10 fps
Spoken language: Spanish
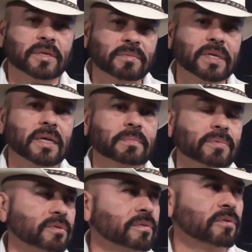y vida,
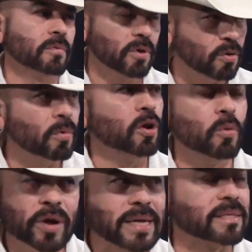pues lo,
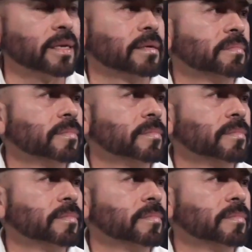voy a hacer.